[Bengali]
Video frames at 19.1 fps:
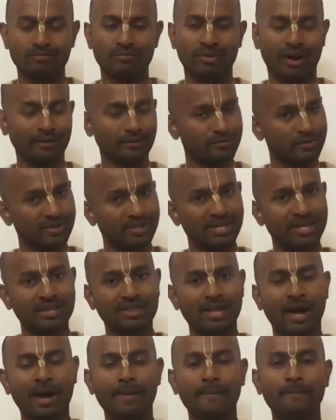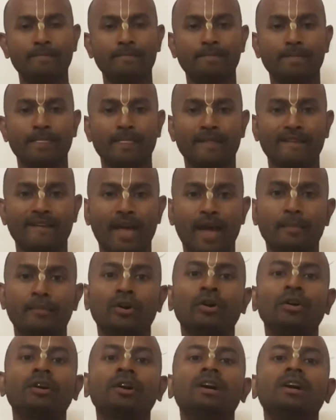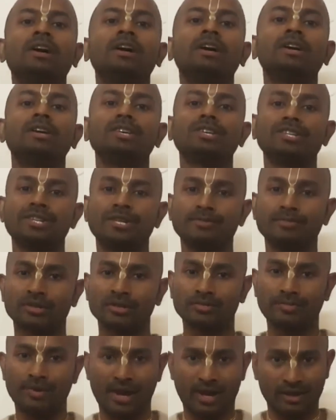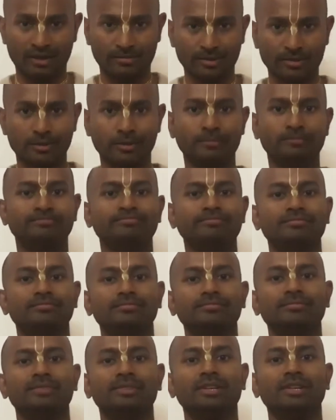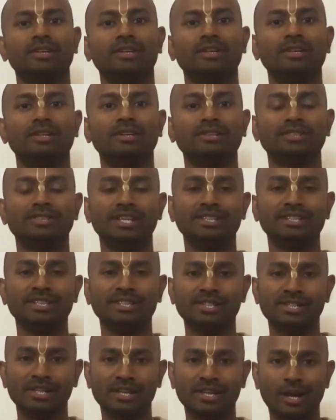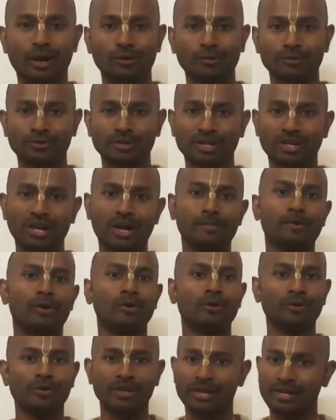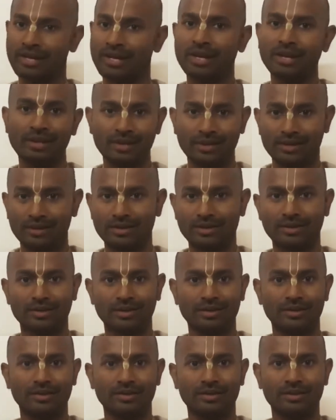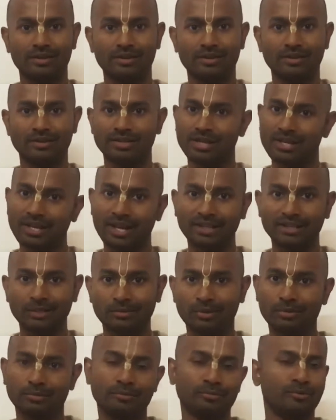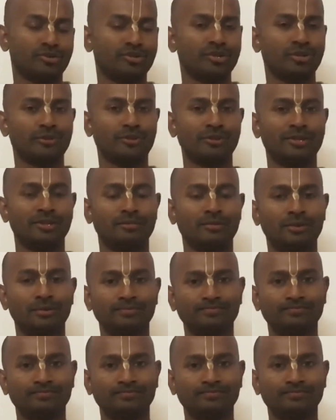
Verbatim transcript: ভাগবত গীতা এবং শ্রীমদ ভাগবতম সেই যে শিক্ষা অনুসারে আমরা অন্যদেরকে শিক্ষা দিব এবং প্রশিক্ষণ দিব